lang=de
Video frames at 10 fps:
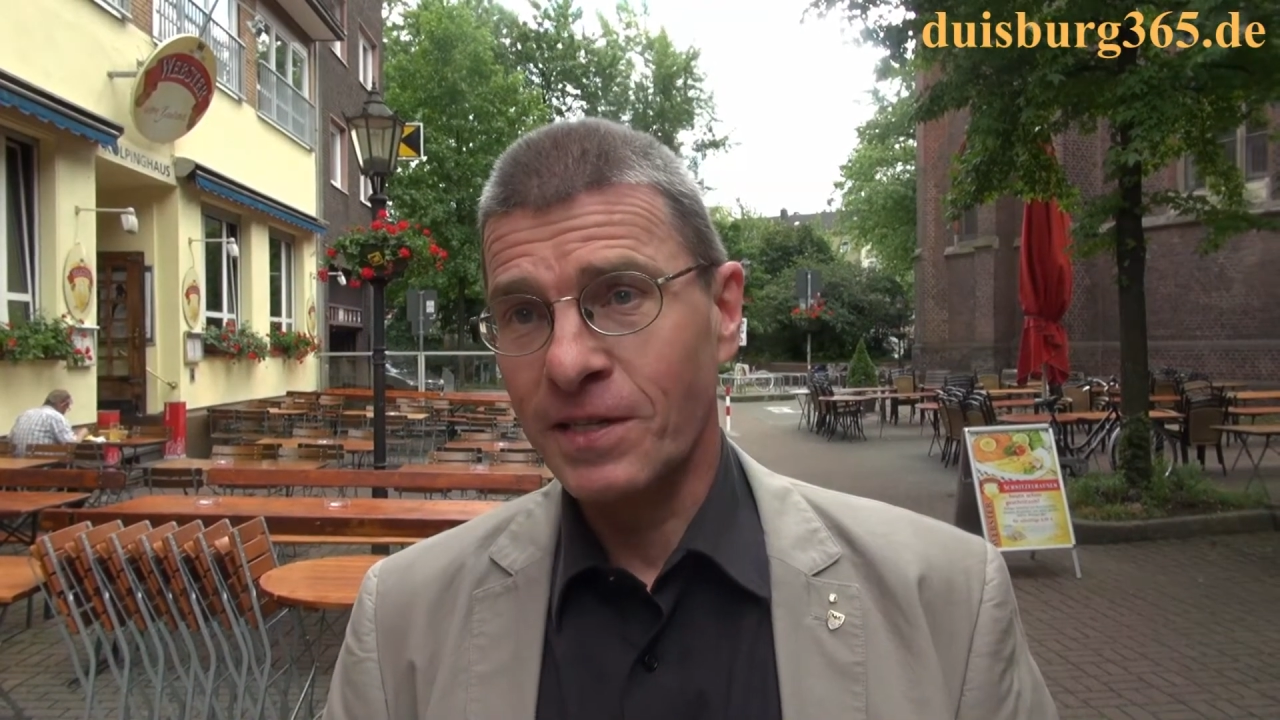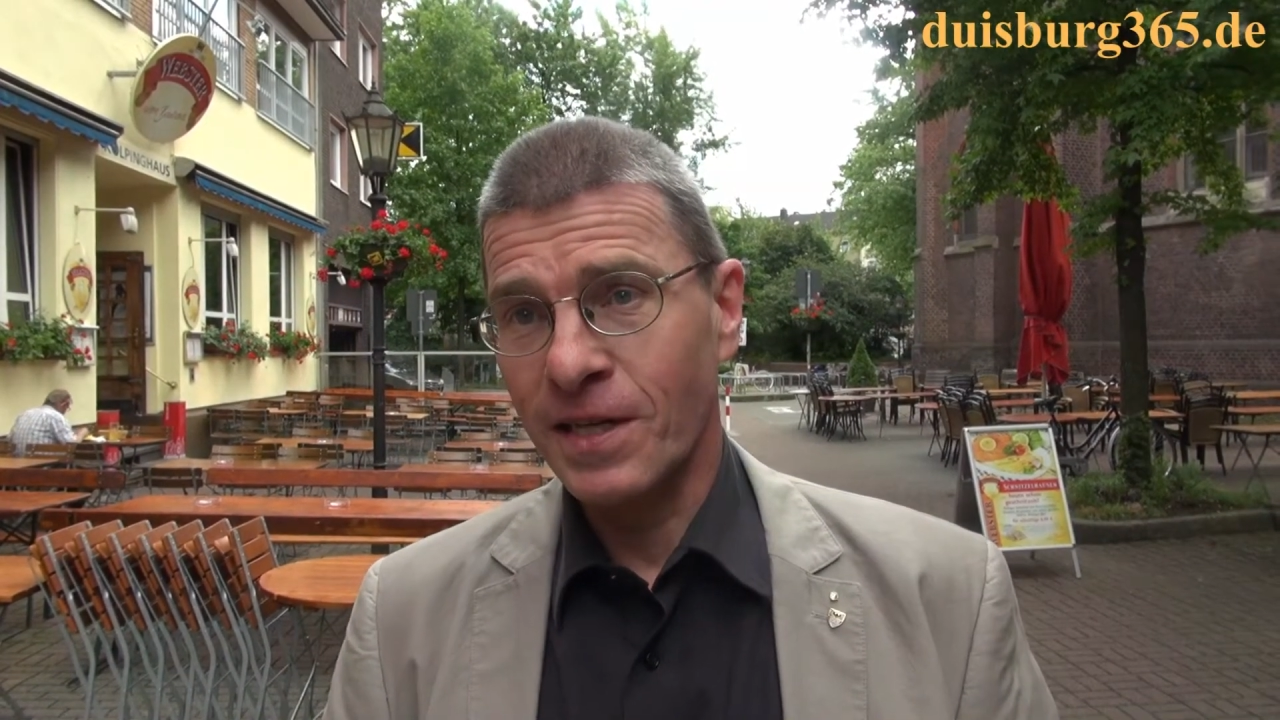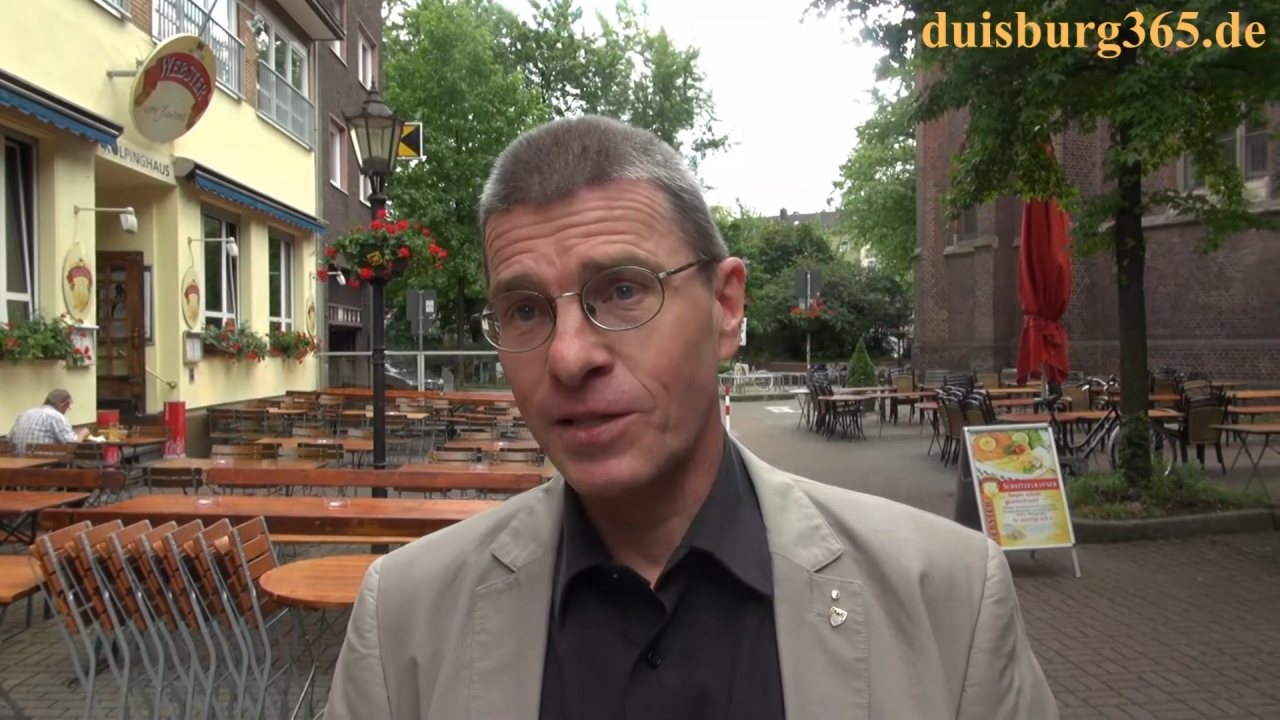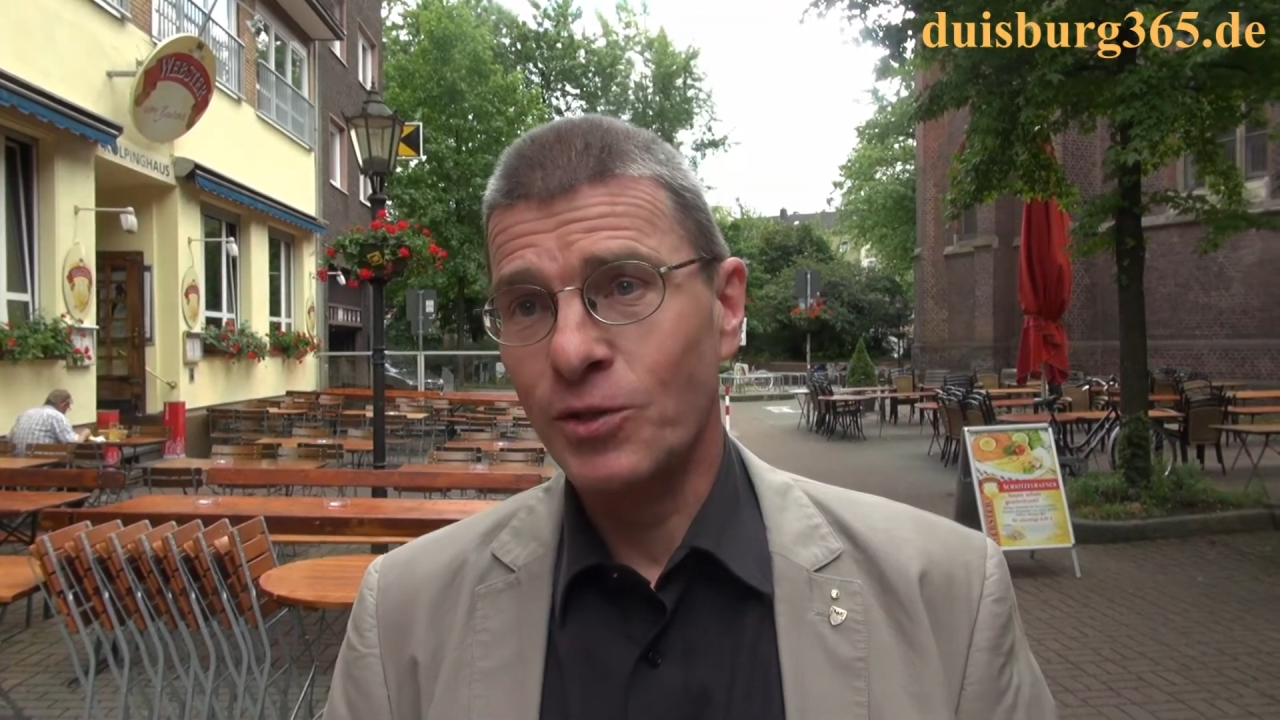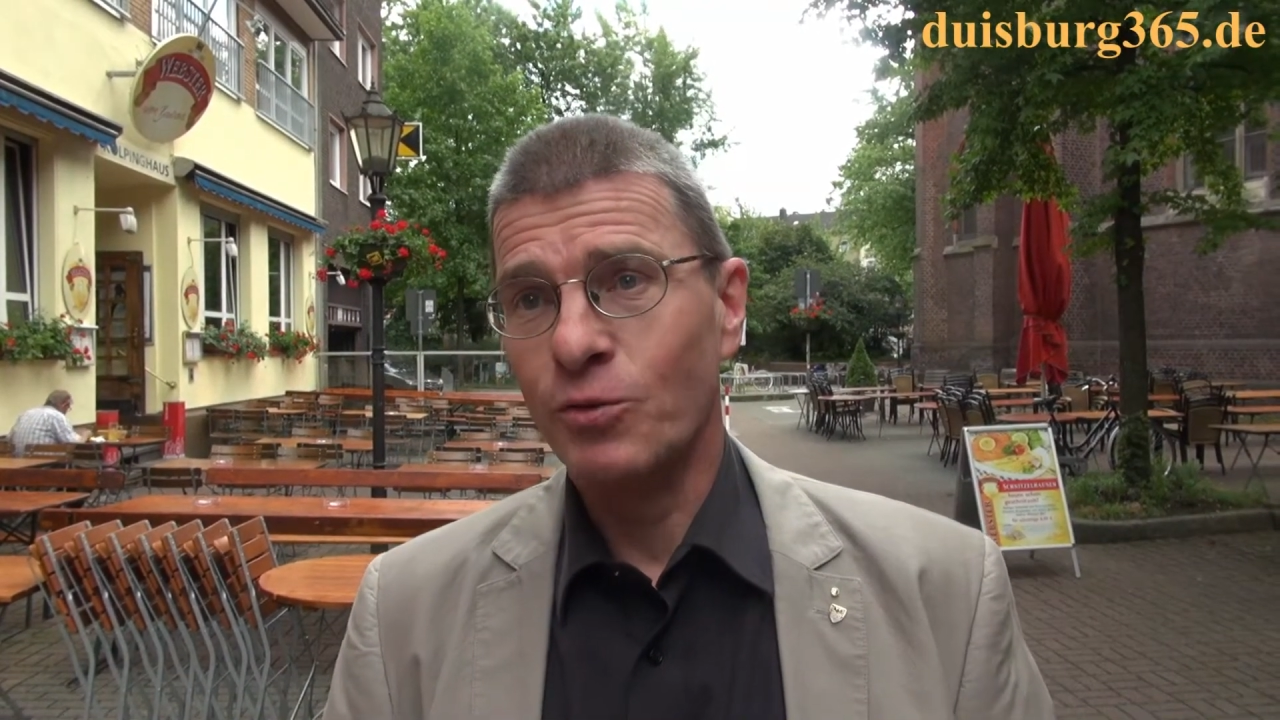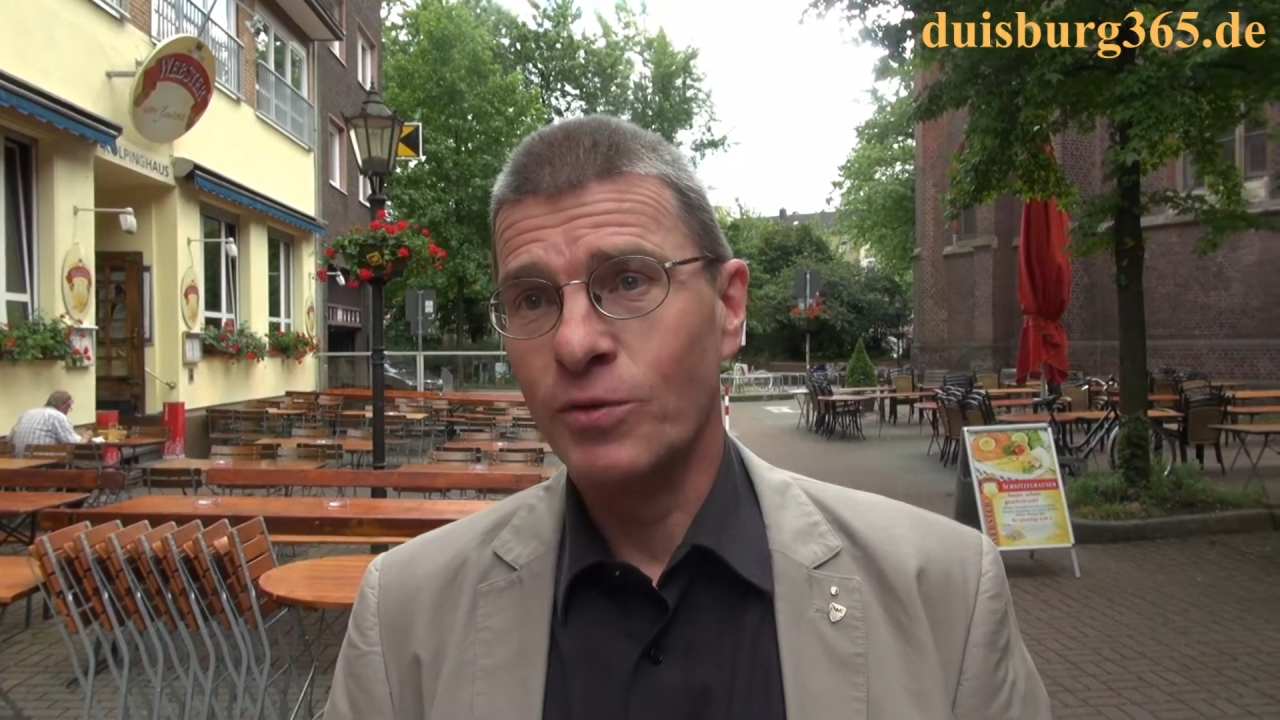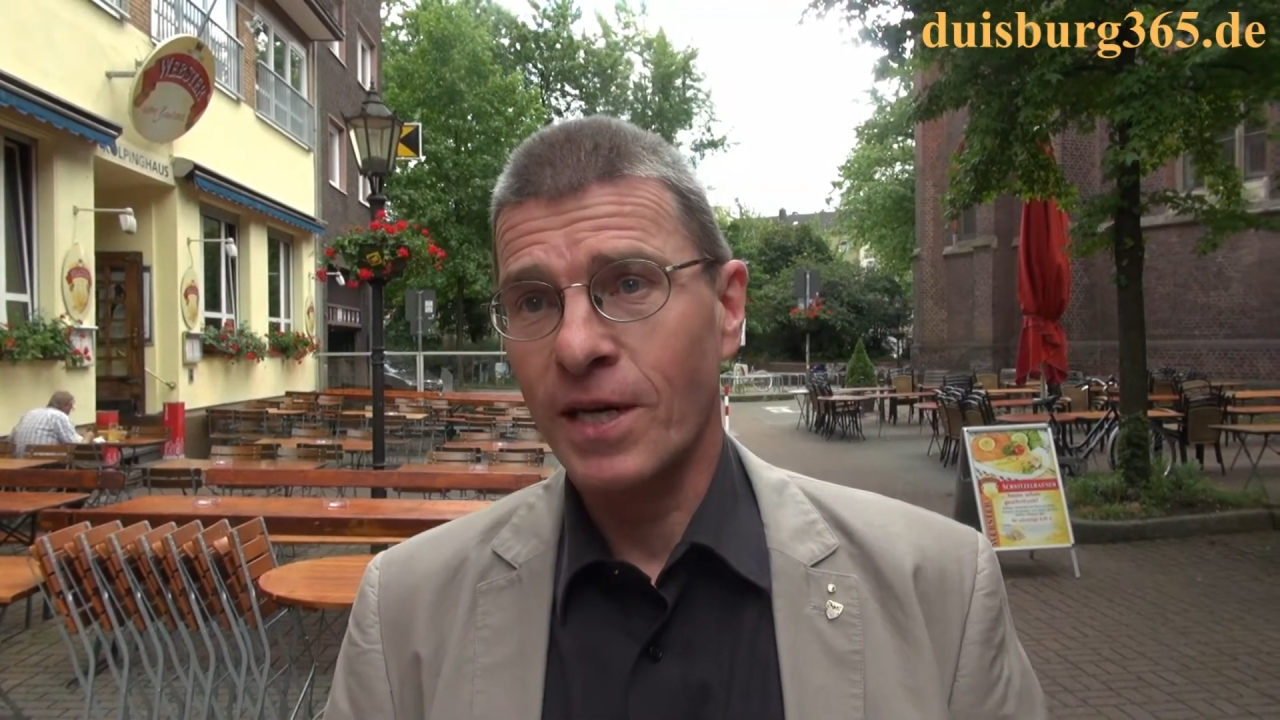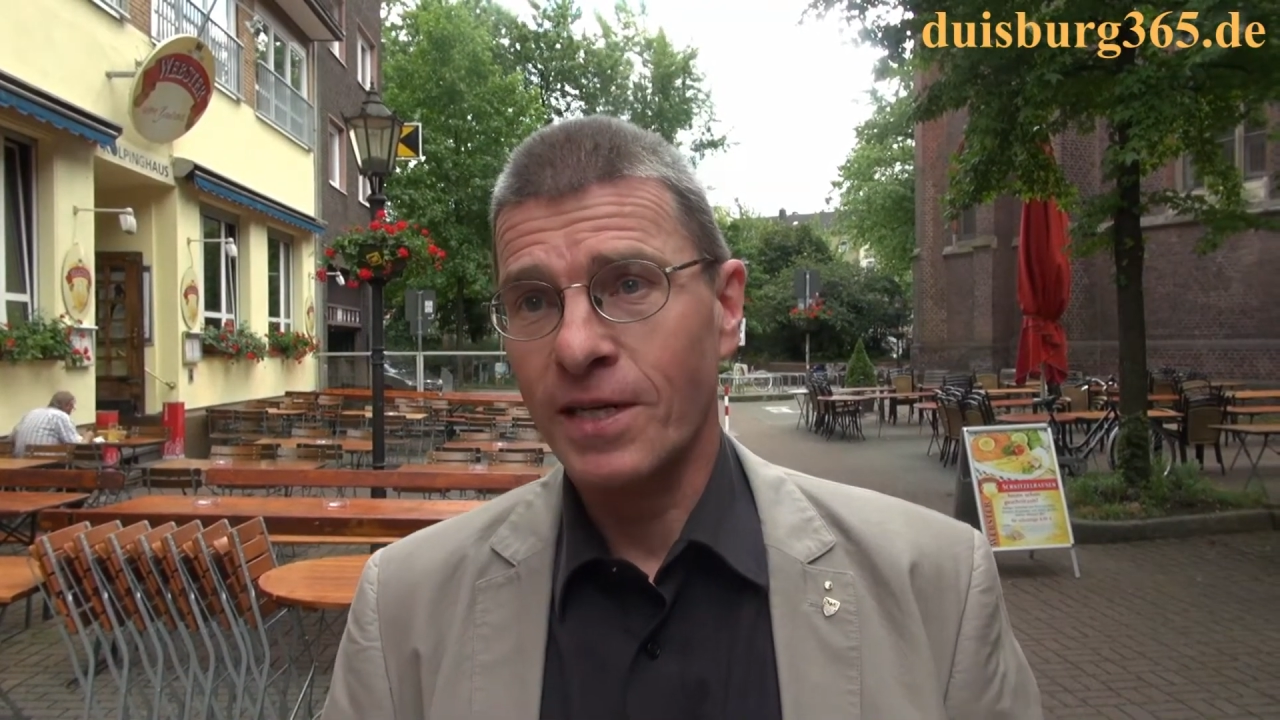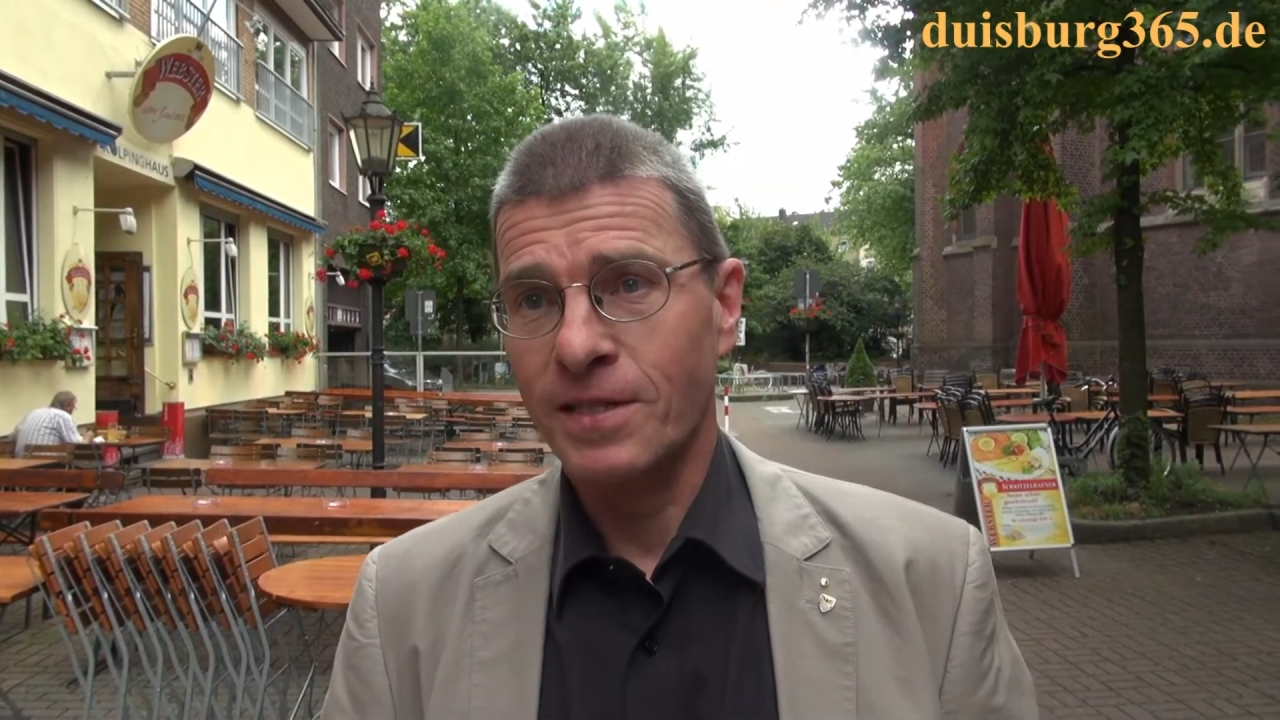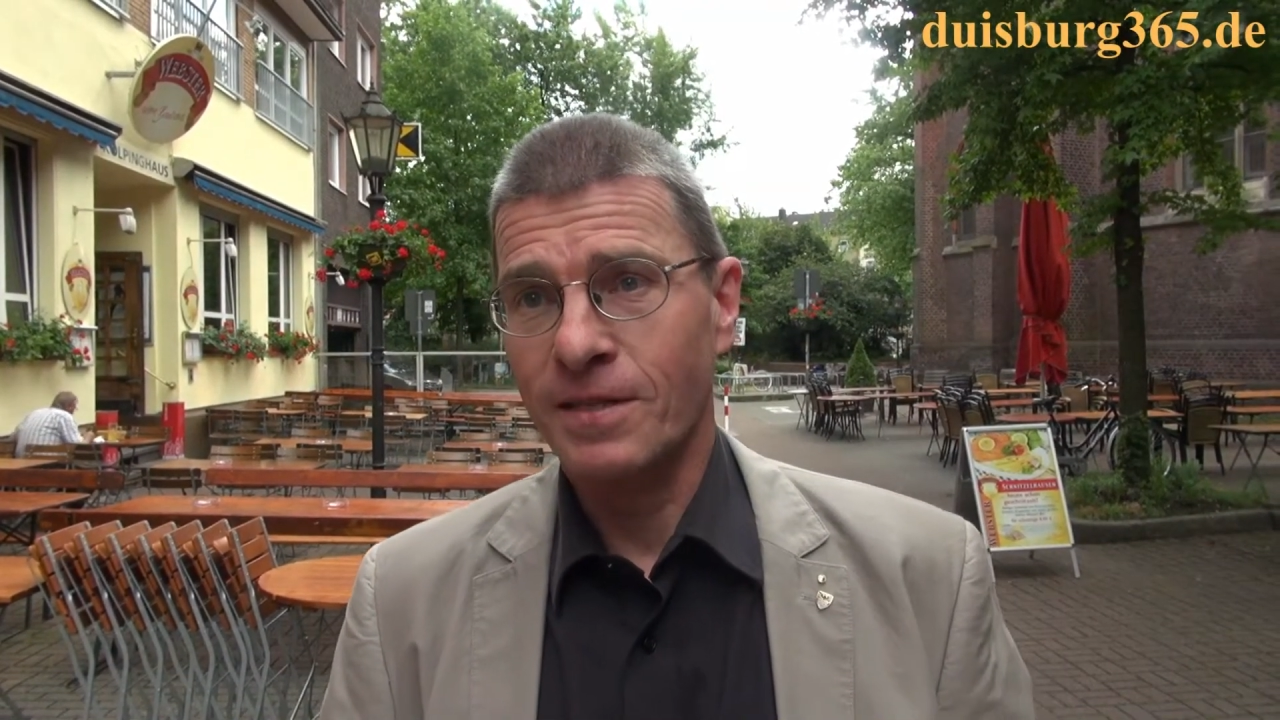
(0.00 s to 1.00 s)
Tradition
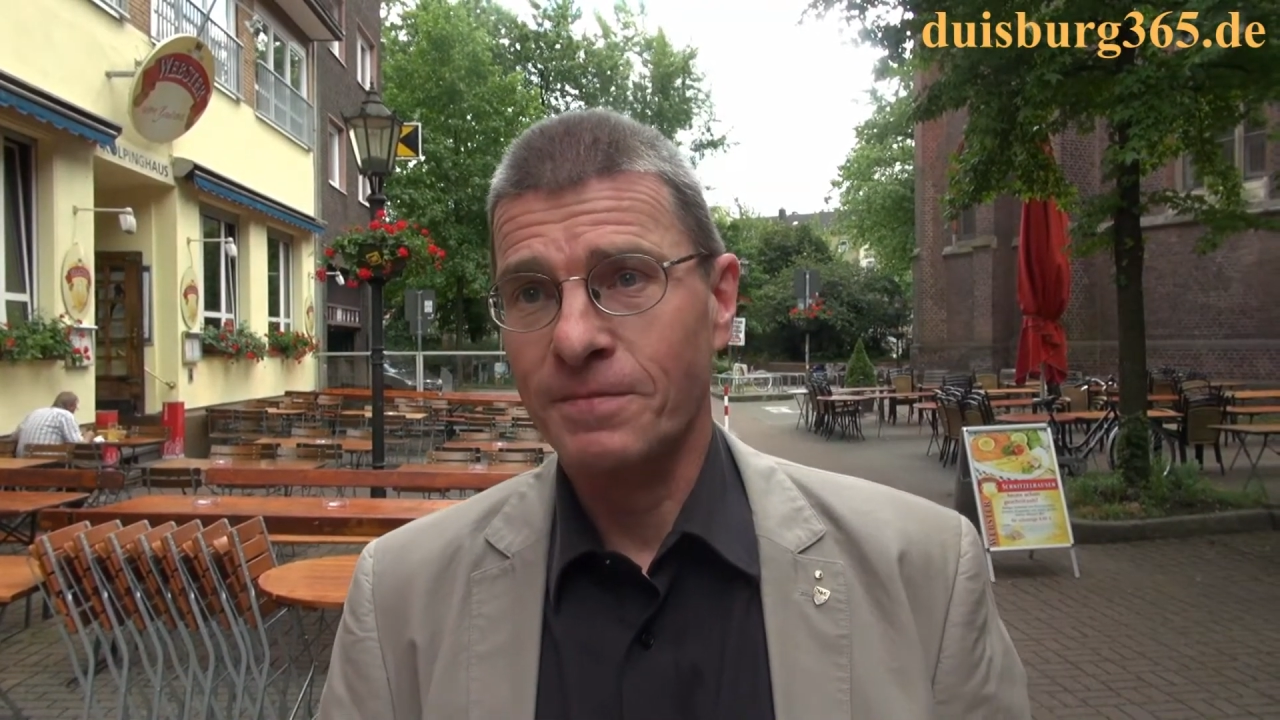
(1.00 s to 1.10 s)
da sein.